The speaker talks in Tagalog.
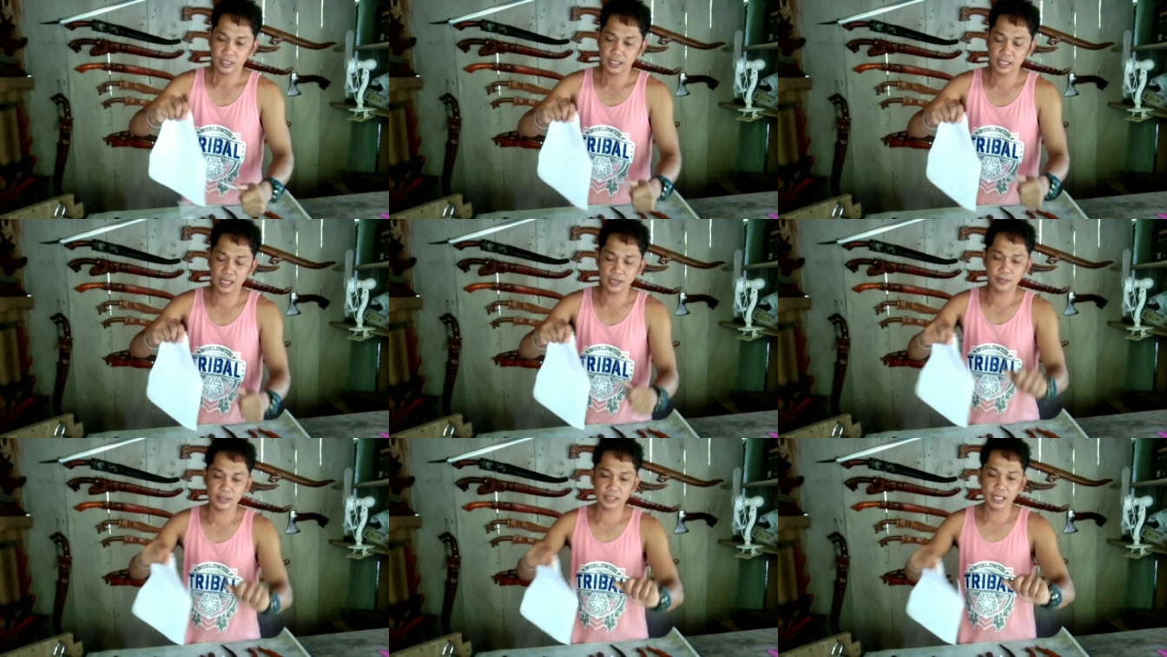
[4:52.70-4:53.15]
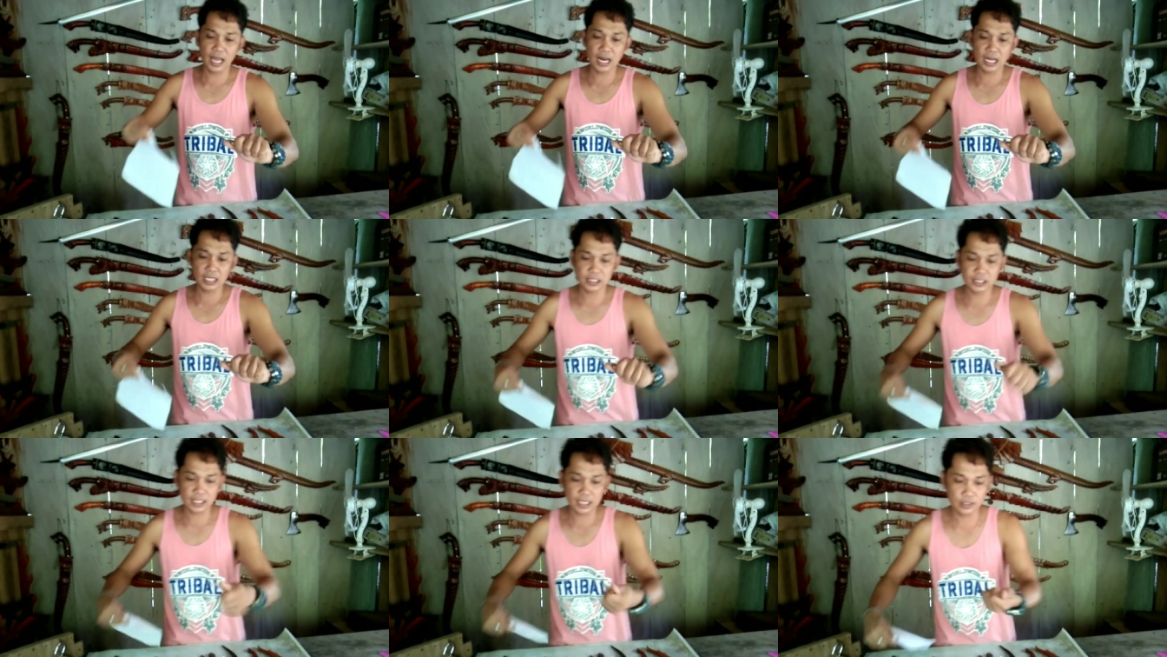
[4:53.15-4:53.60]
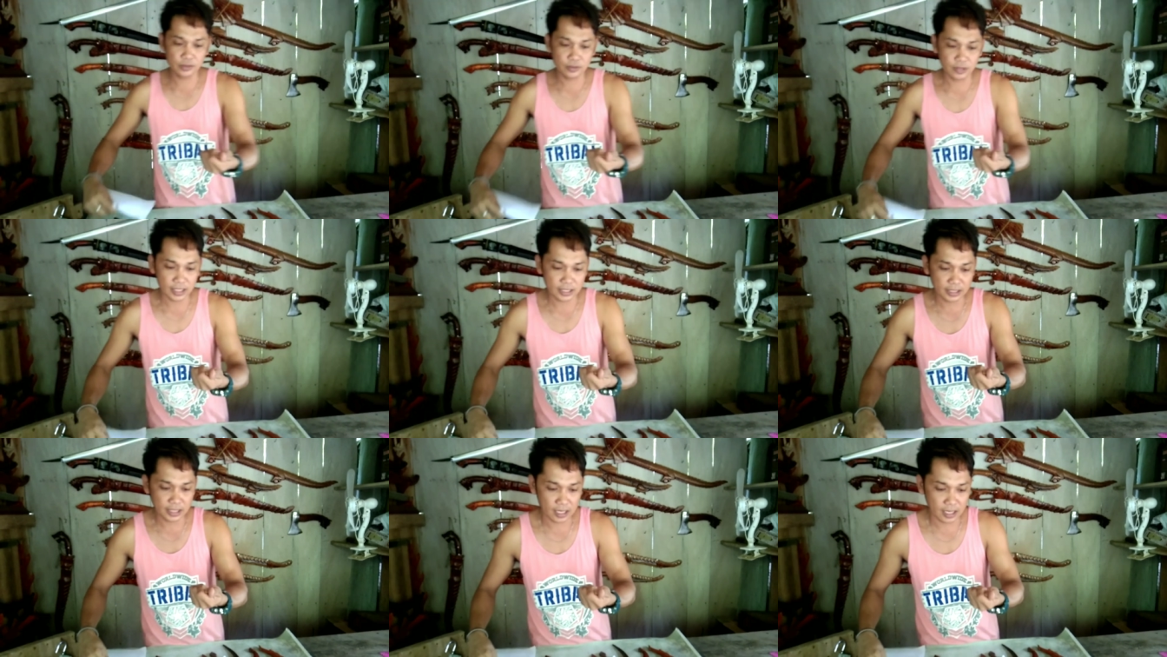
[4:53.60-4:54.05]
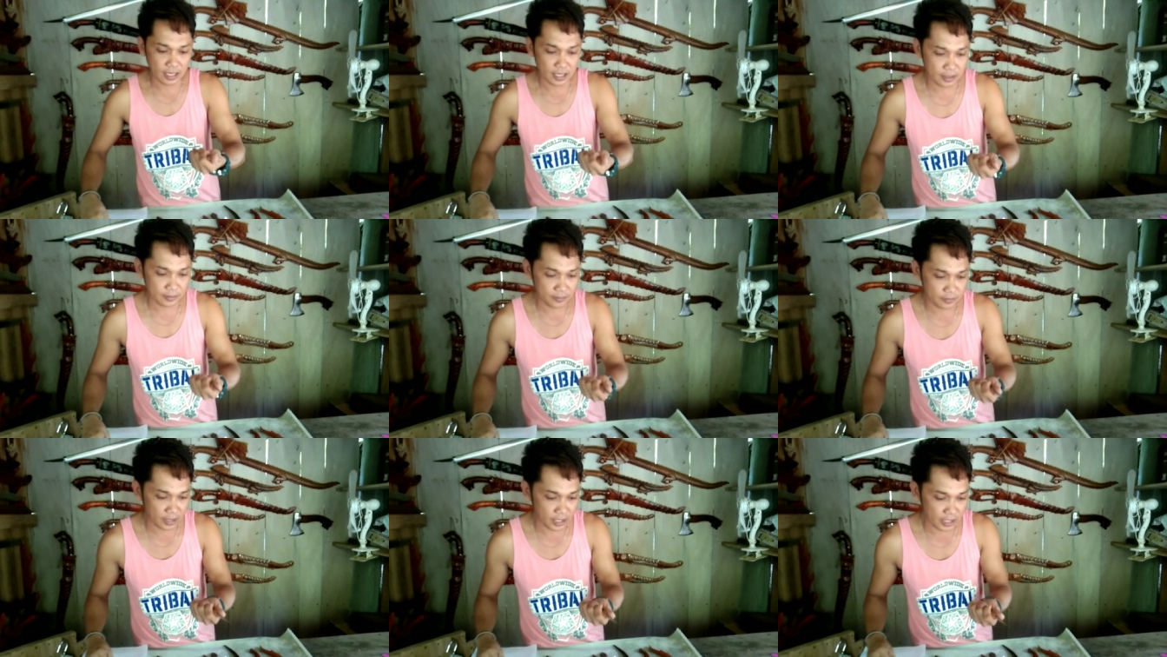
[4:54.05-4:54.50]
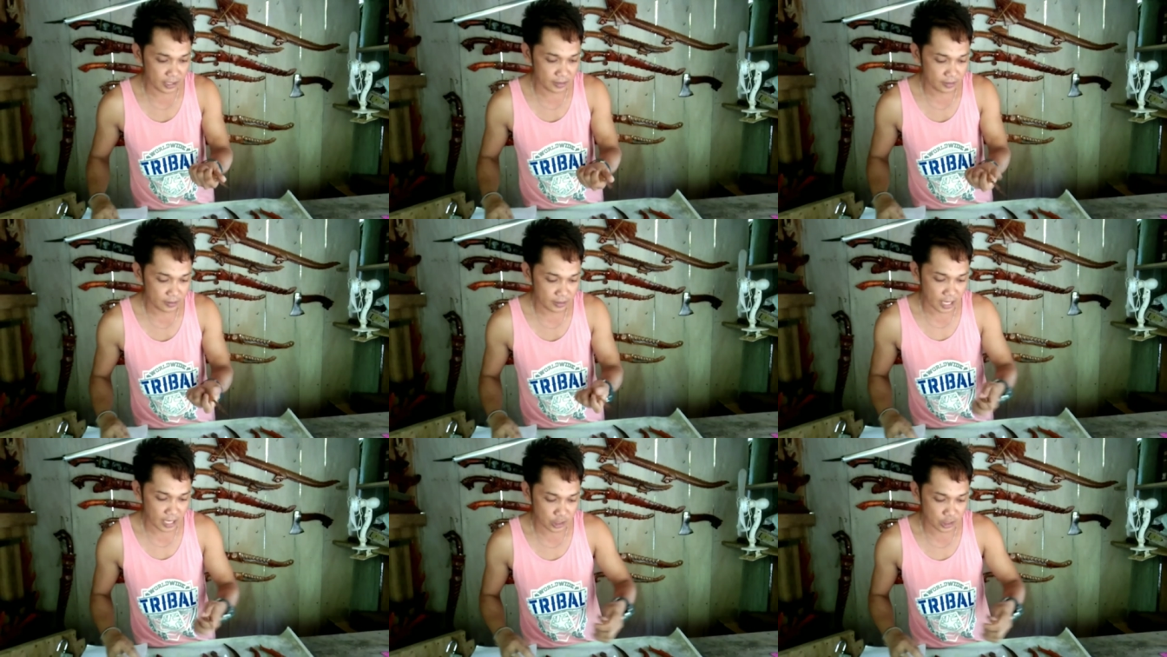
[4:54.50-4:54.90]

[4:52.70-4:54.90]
Ayan, matalas din yung kanyang blade.